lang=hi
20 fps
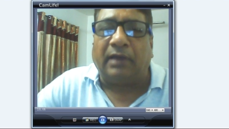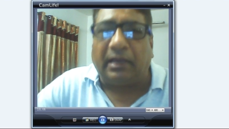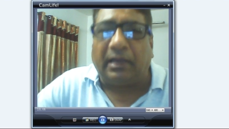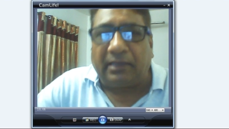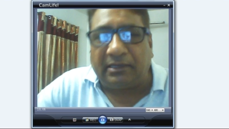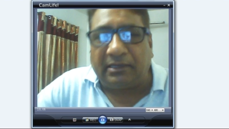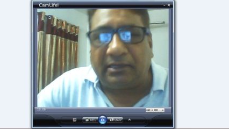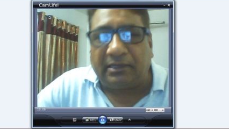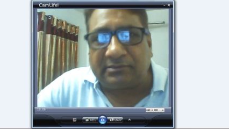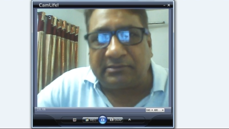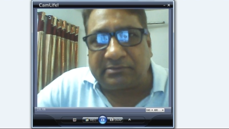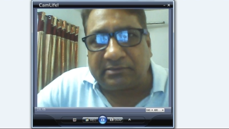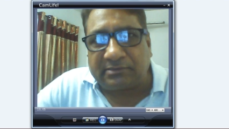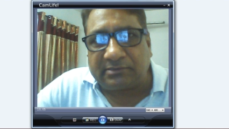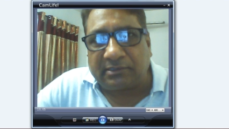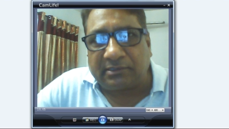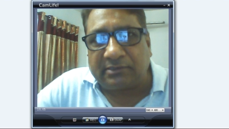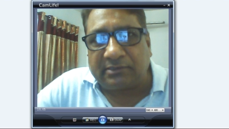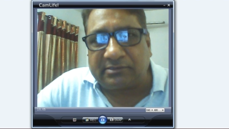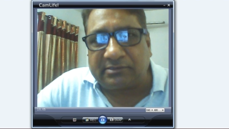इस
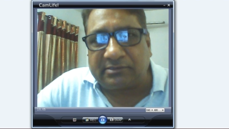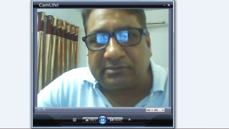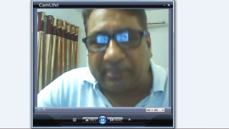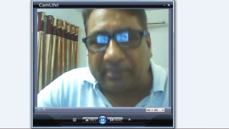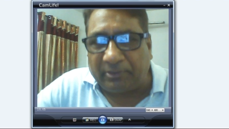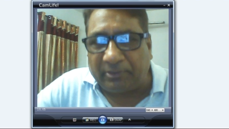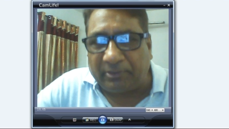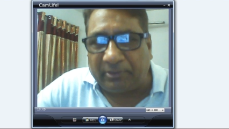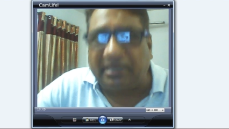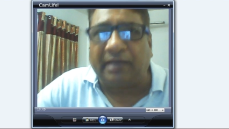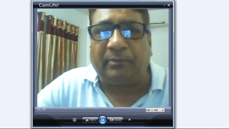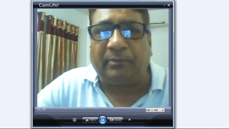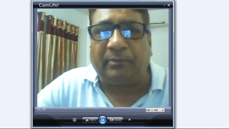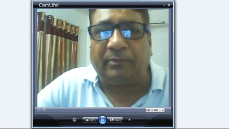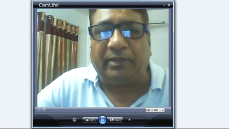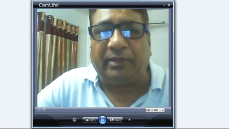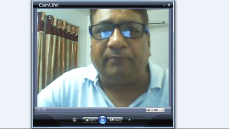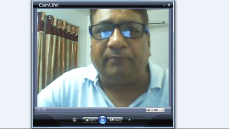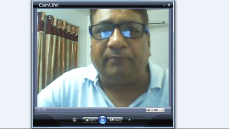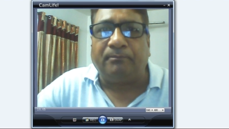सेमिनार
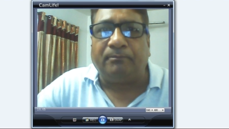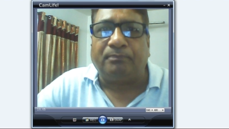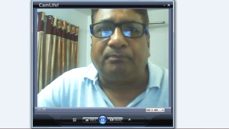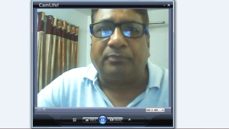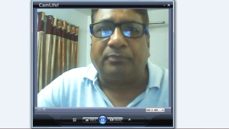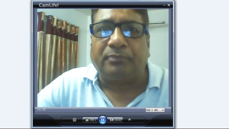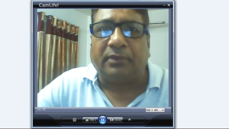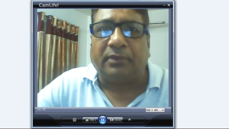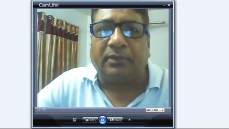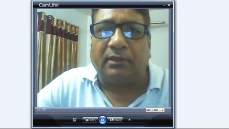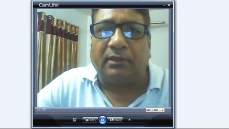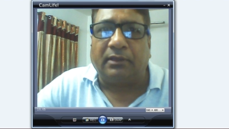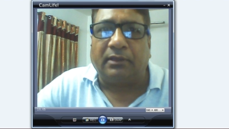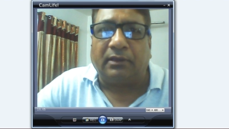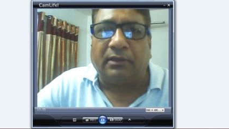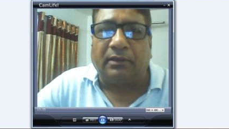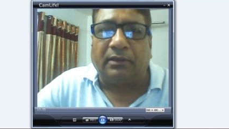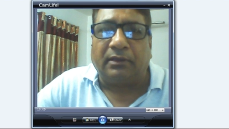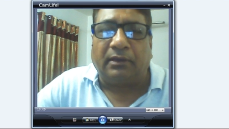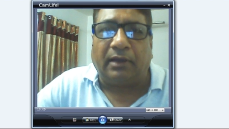में
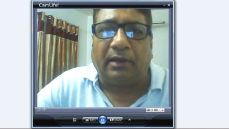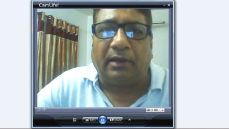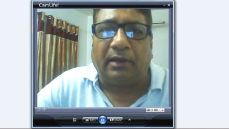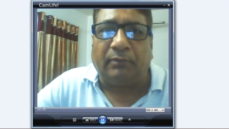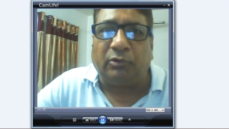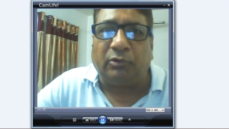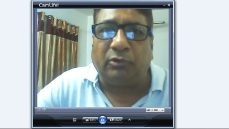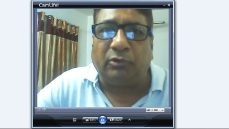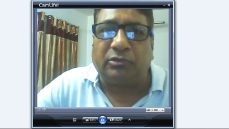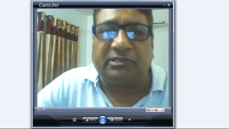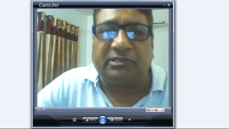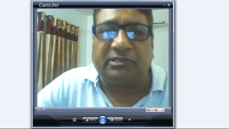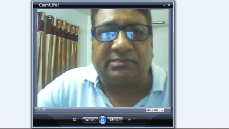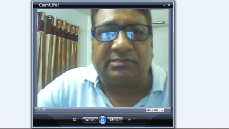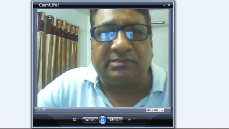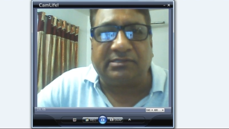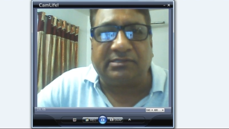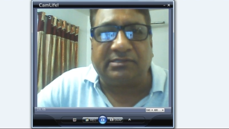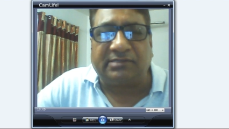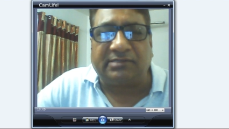हम लोग
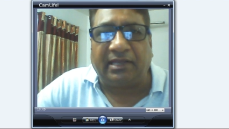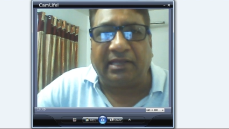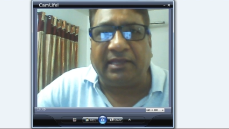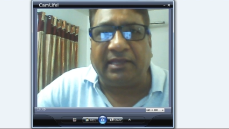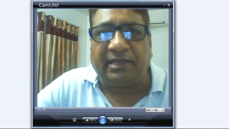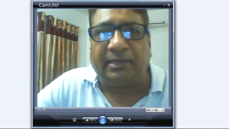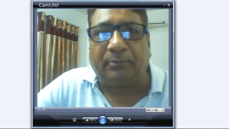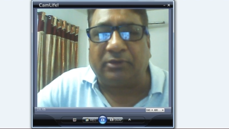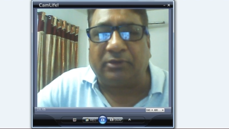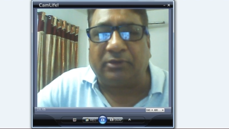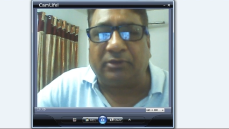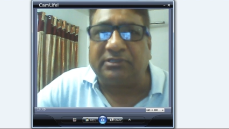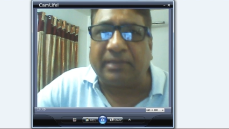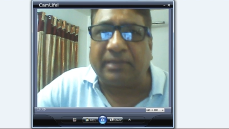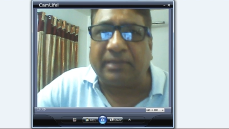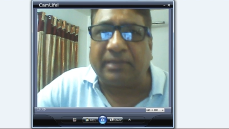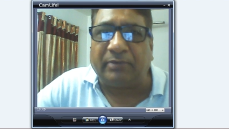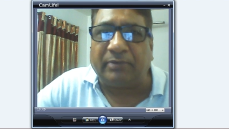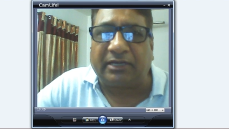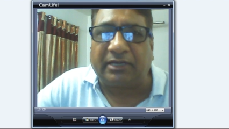डिस्कस करेंगे बहुत
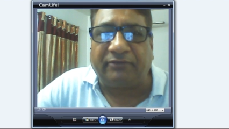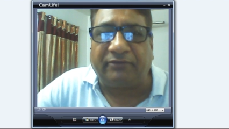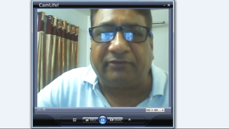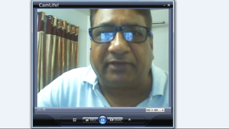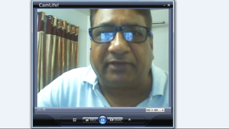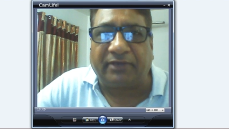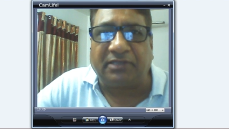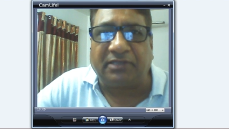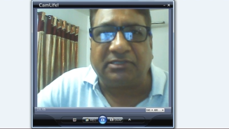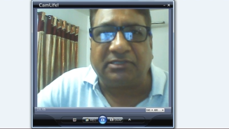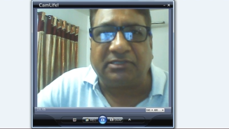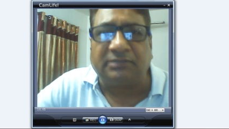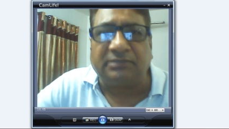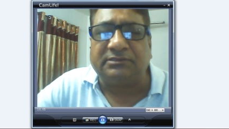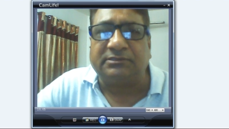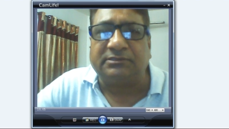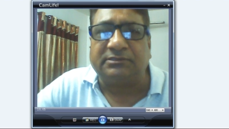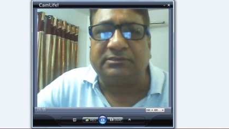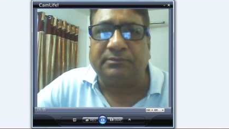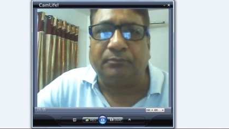टाइम रेक्टिफिकेशन
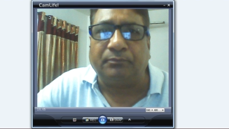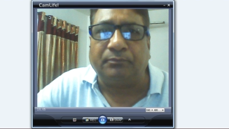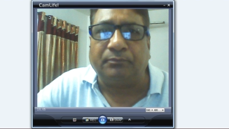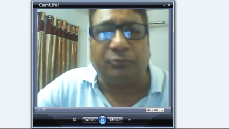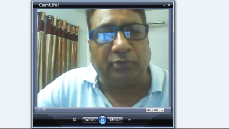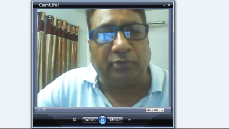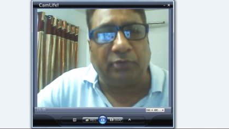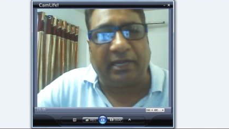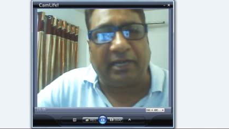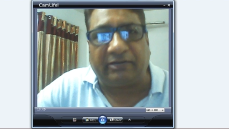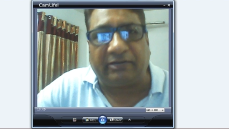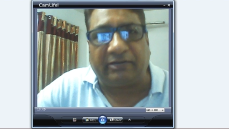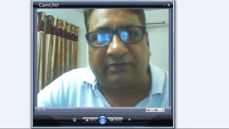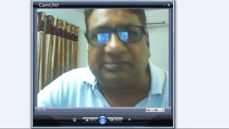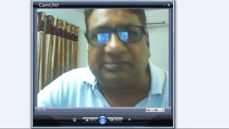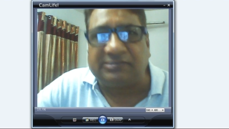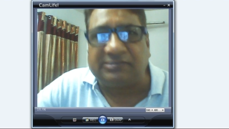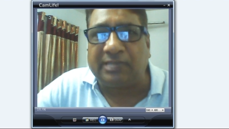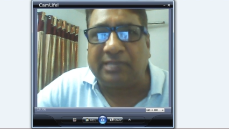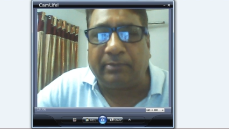पूरे
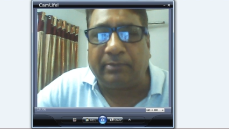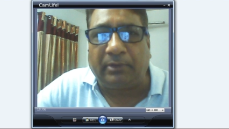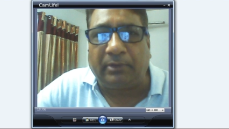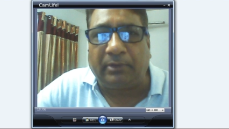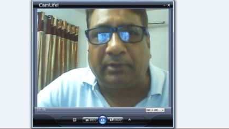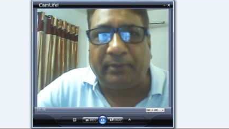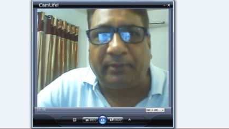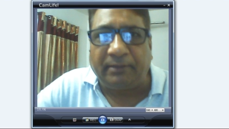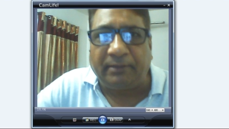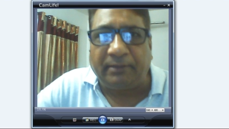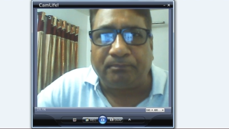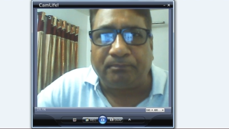एडवांस लेवल पे